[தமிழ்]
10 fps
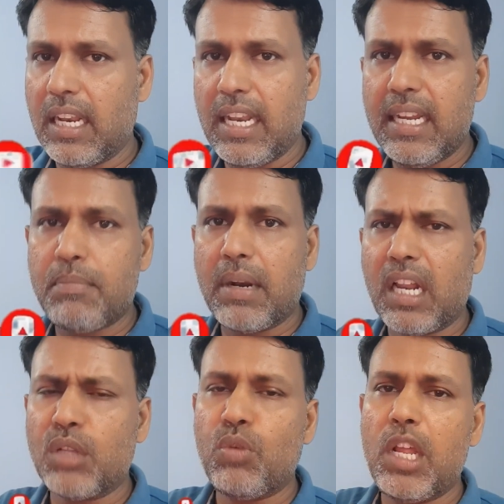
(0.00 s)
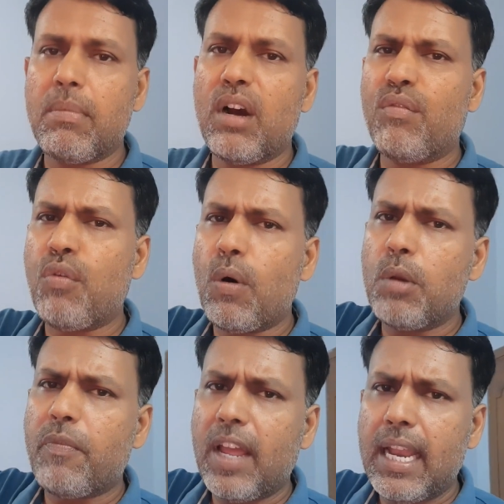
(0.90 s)
லிங்க் பண்ணுறது மூலயமா
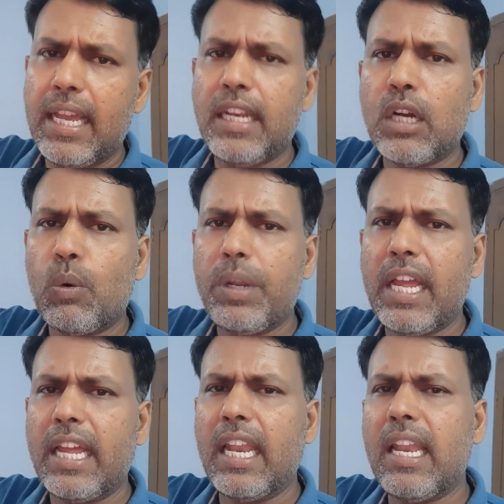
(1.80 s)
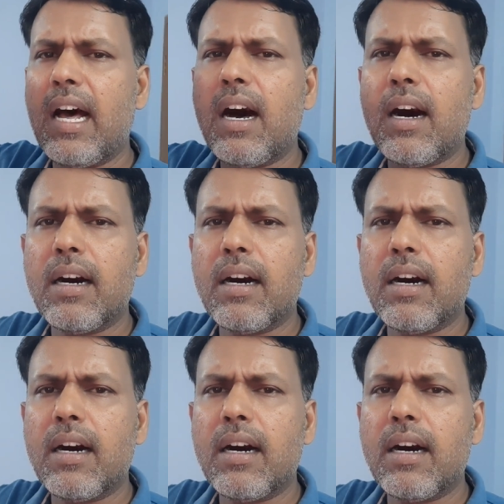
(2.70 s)
ஃபோன்பேயில் இருக்கக்கூடிய எல்லா